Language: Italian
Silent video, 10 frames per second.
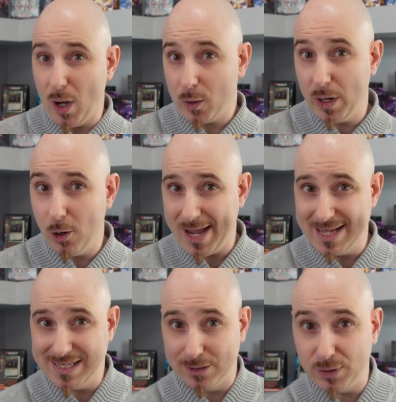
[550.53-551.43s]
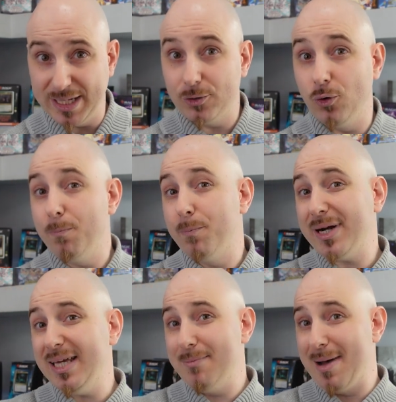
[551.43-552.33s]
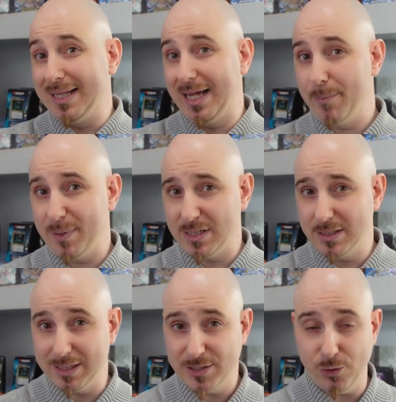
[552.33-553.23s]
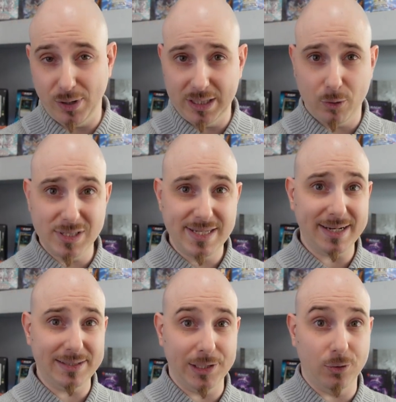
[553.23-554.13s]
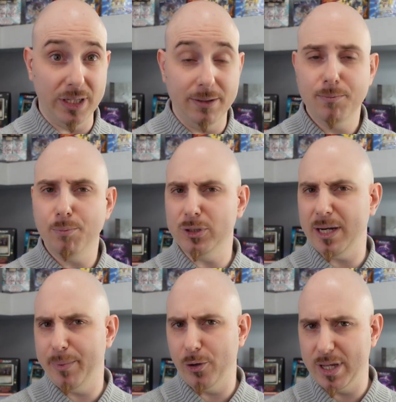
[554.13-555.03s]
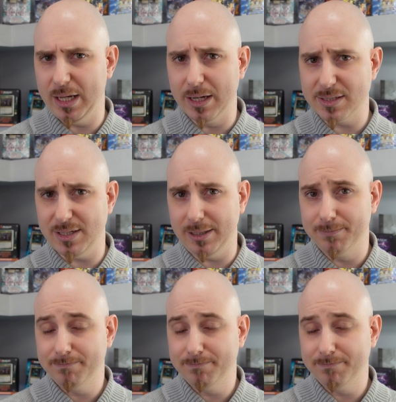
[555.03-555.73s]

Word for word: a quello che è stato detto prima della presentazione di questi articoli, potrebbero chiedersi,